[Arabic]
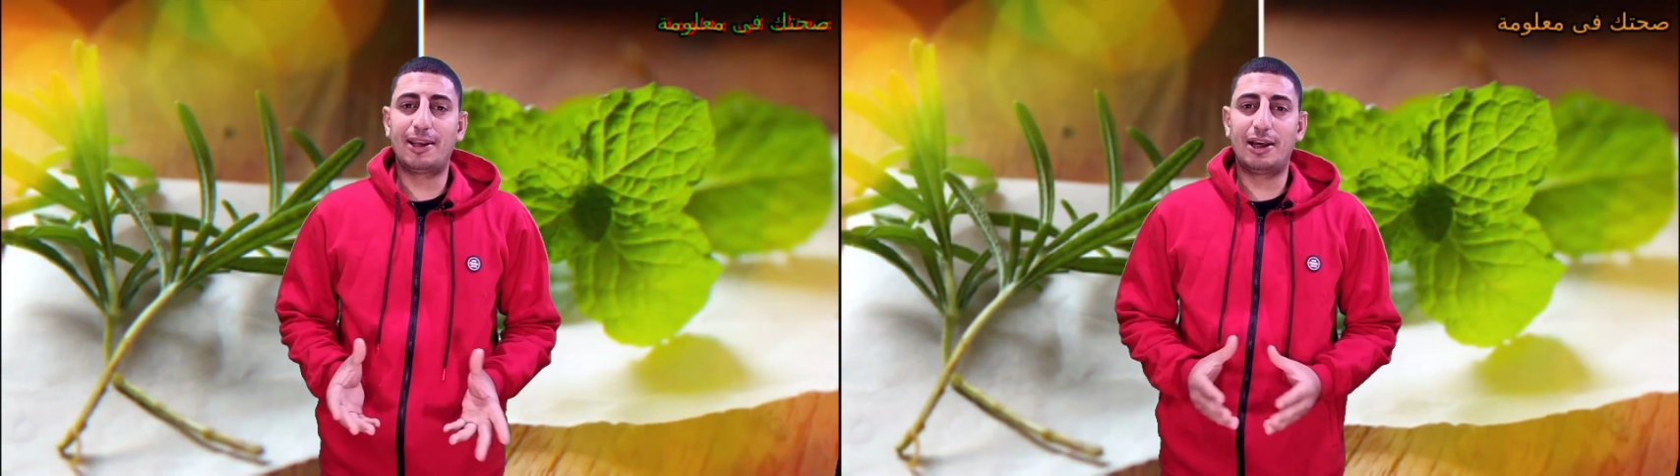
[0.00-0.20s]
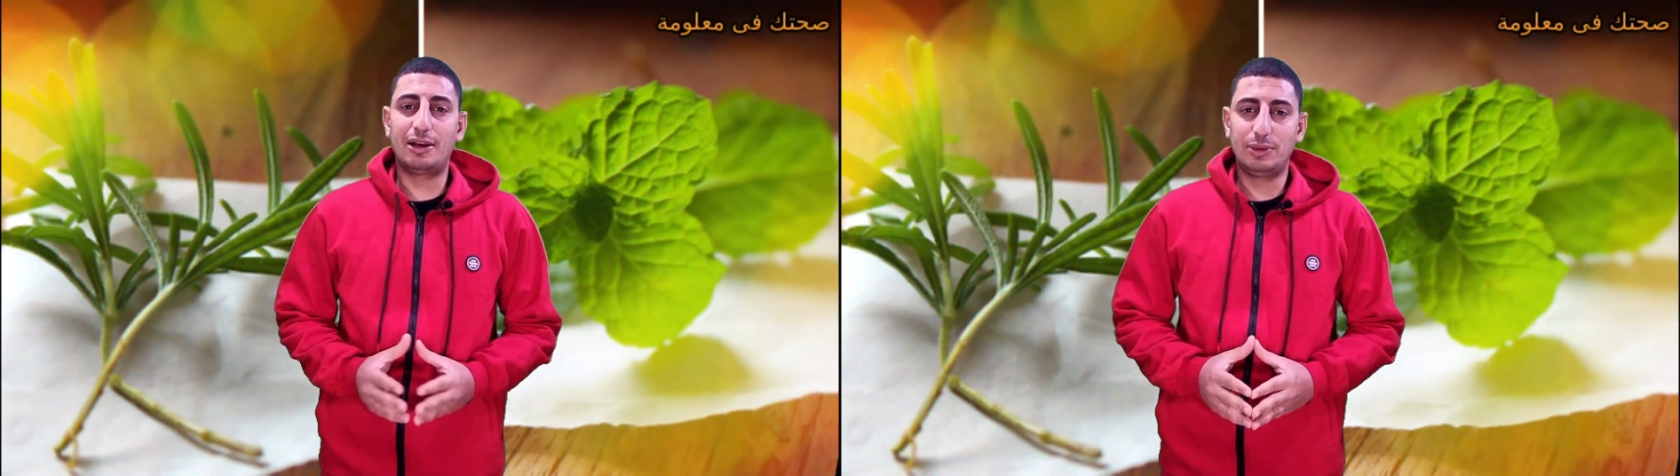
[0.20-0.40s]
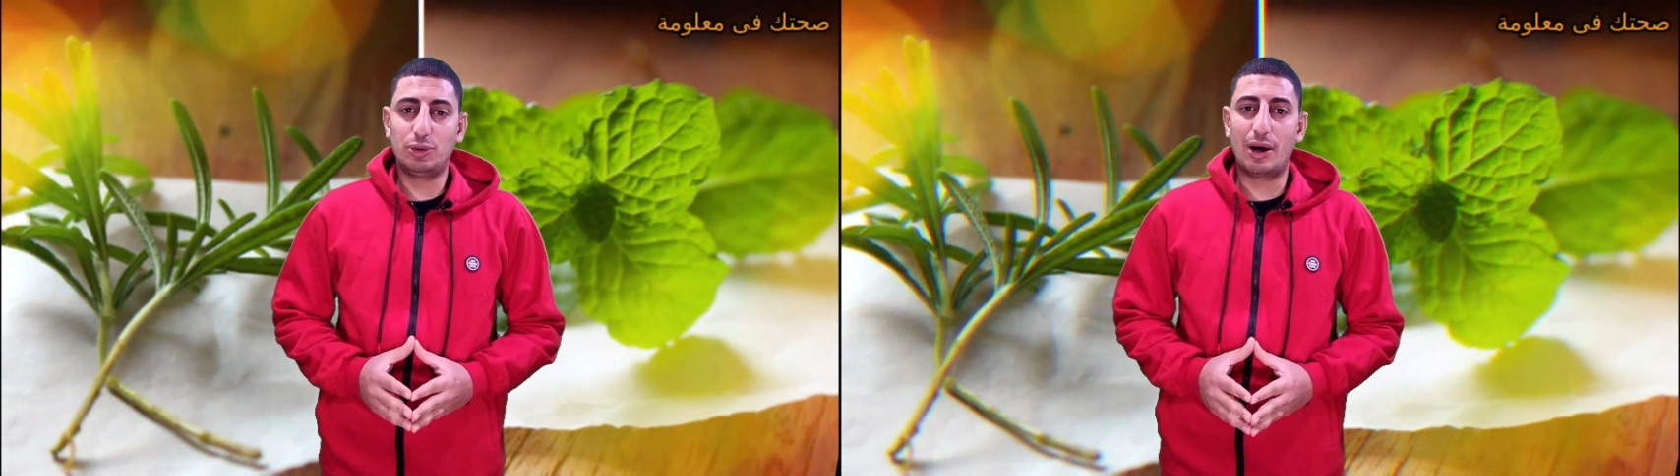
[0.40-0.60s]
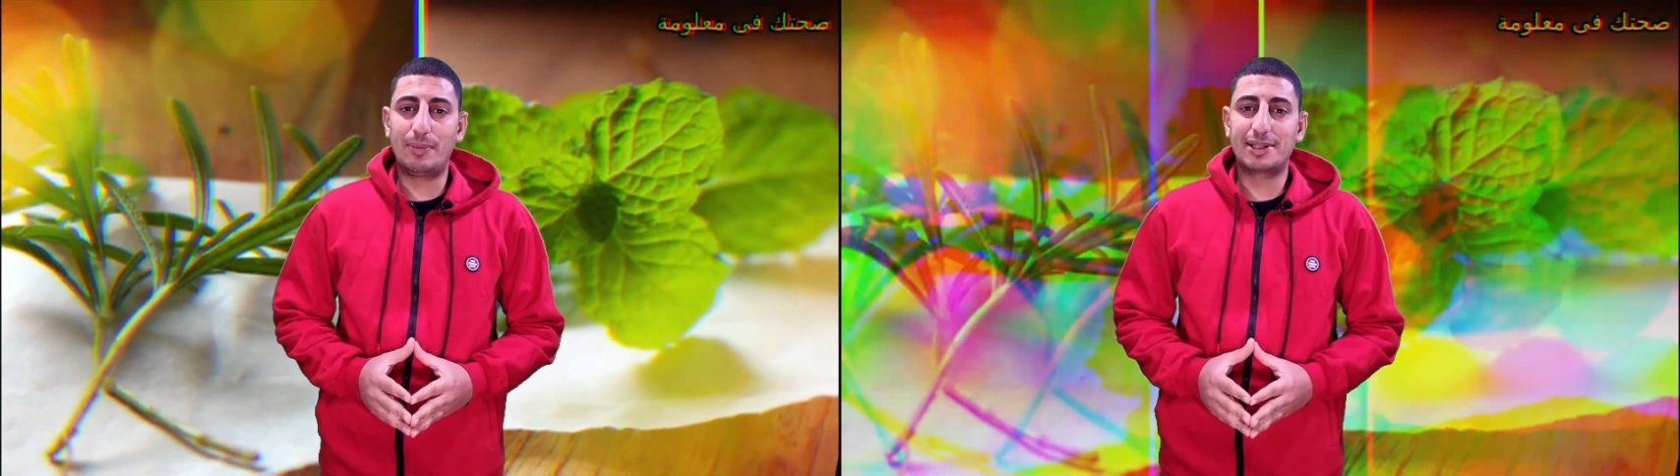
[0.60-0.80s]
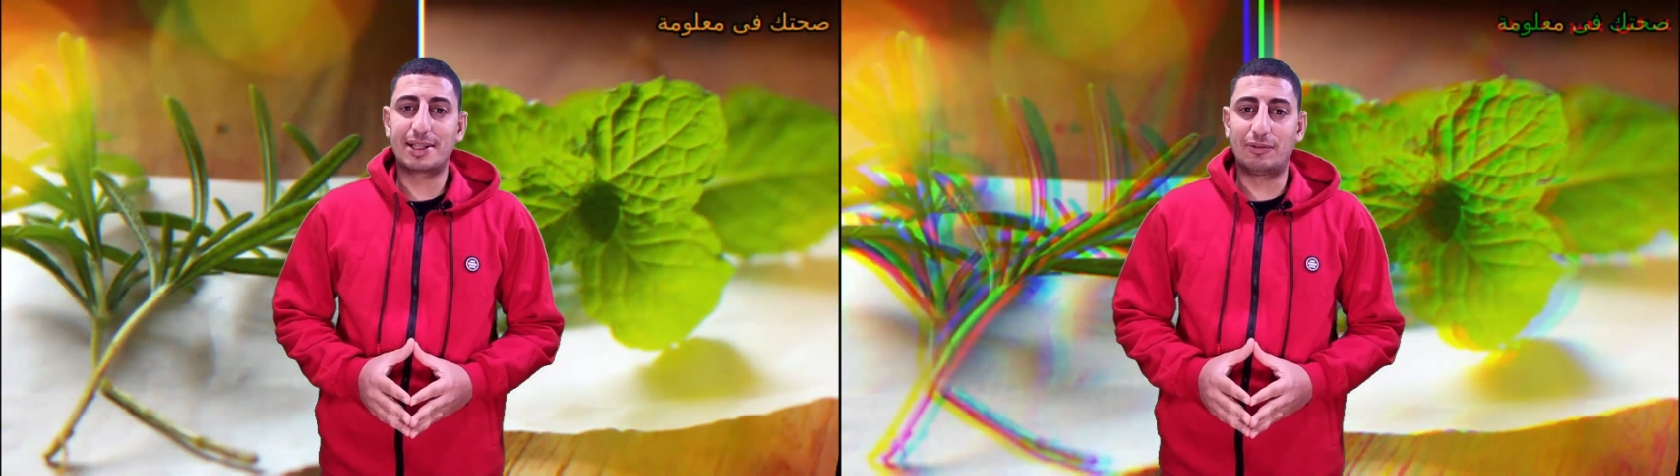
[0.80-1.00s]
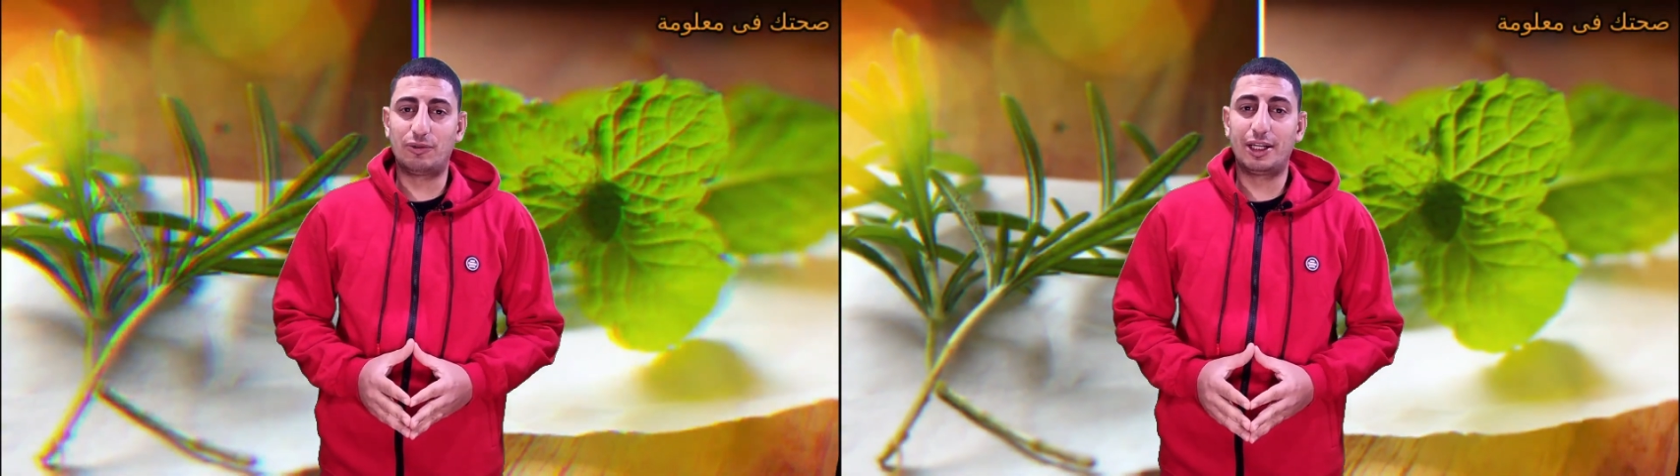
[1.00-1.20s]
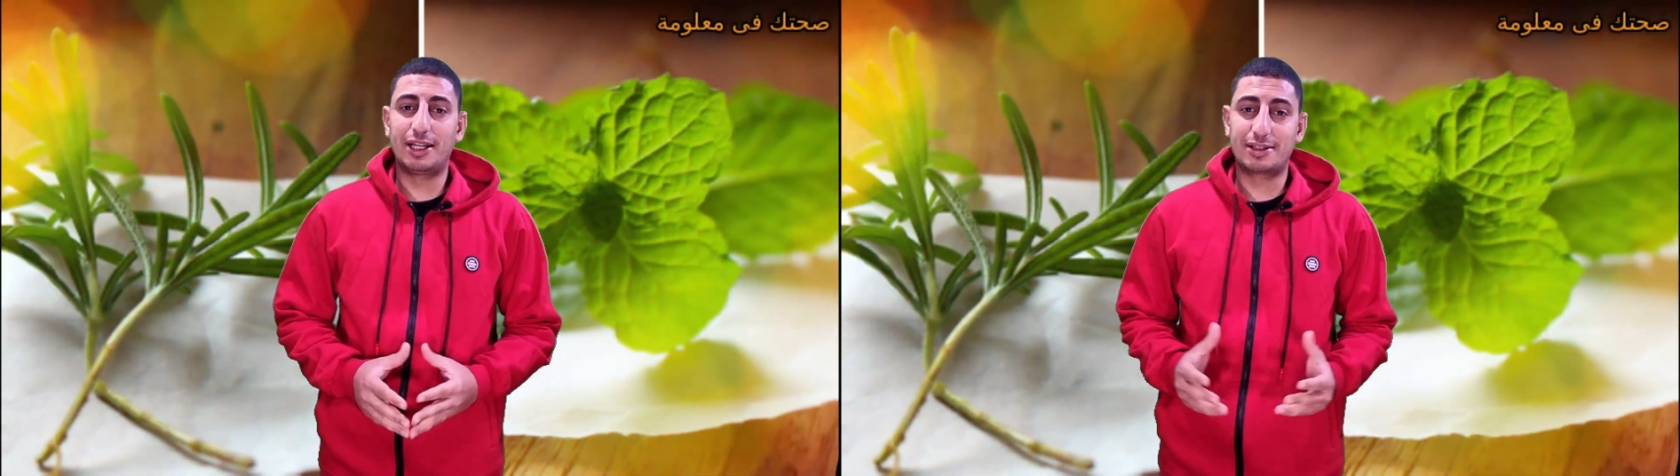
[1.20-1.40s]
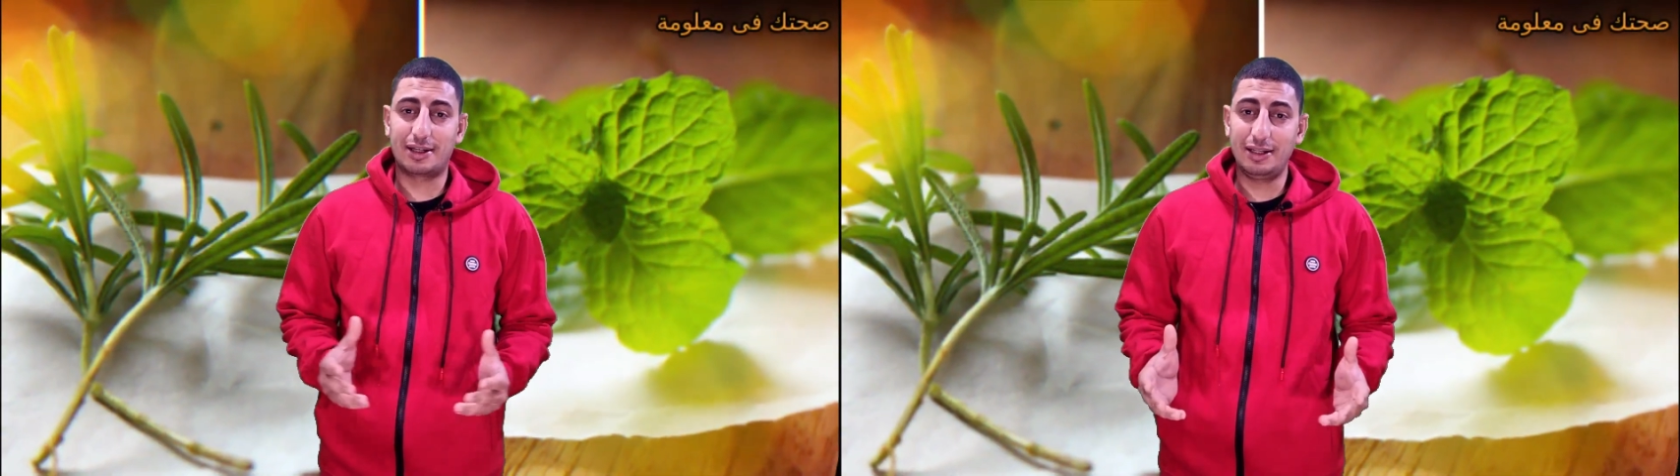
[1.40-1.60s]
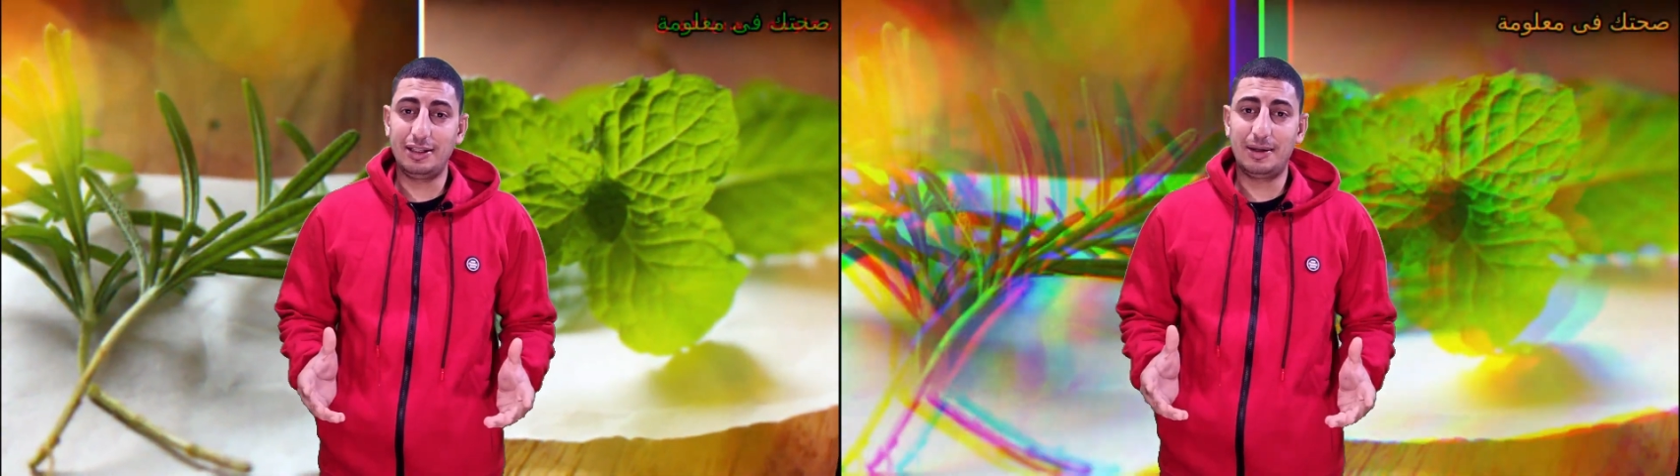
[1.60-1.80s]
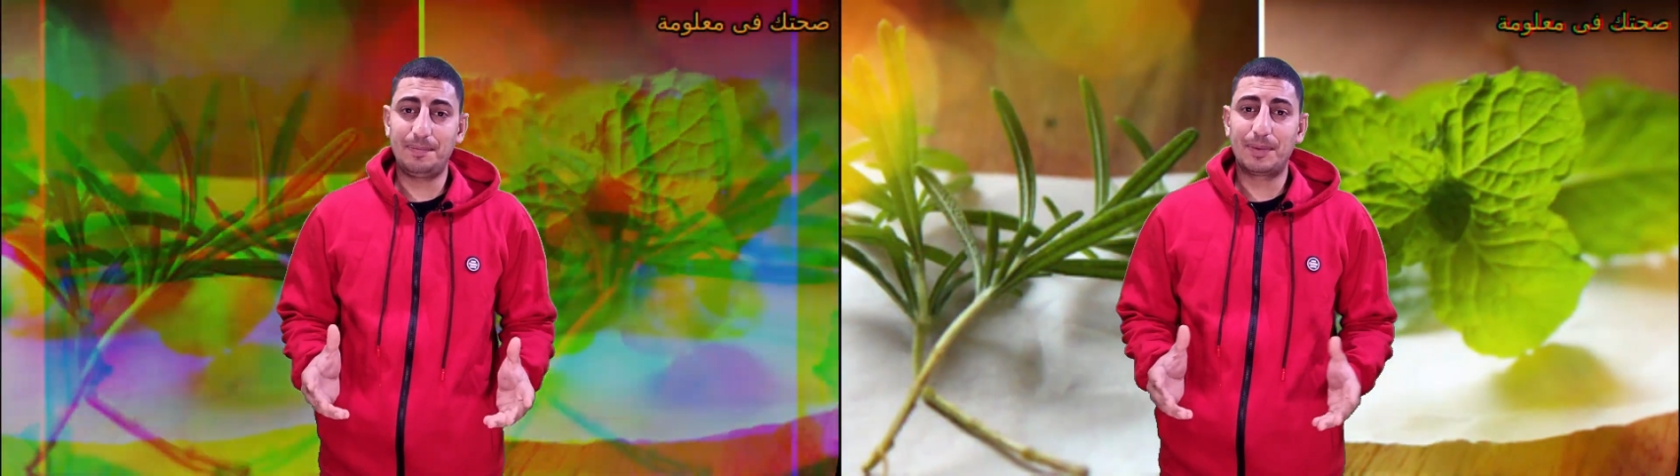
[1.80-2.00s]
عن أهم وأبرز الفوائد
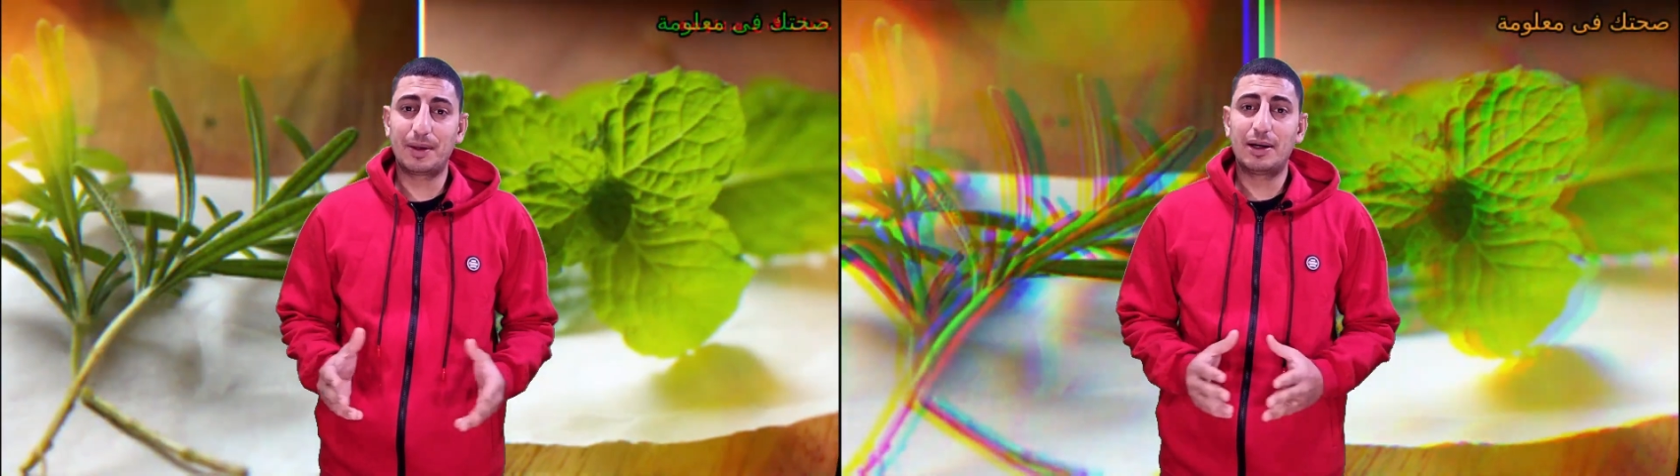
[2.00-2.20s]
الصحية